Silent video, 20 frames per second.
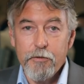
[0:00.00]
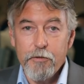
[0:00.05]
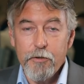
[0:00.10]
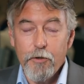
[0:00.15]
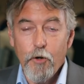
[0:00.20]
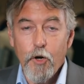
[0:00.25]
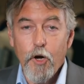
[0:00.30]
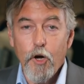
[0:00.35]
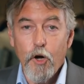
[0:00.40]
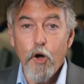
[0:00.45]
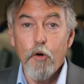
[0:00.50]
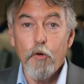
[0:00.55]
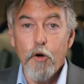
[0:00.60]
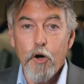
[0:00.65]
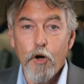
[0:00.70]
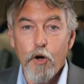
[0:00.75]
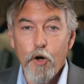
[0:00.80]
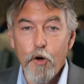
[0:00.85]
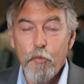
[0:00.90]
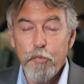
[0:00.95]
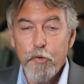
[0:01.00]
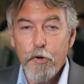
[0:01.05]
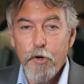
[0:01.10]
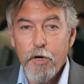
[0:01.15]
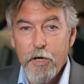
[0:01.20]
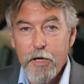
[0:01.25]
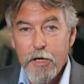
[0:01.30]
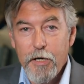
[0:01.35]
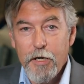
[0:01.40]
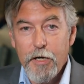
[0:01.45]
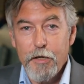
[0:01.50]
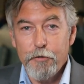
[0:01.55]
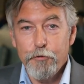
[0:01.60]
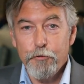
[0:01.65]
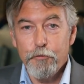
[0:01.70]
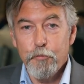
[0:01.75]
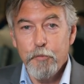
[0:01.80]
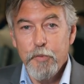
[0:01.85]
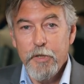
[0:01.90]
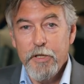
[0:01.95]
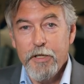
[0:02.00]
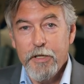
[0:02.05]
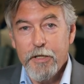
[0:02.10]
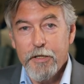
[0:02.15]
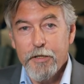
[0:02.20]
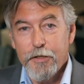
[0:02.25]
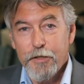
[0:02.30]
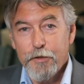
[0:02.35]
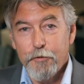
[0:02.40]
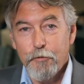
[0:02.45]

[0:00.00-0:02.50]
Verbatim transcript: n'aura pas à, subir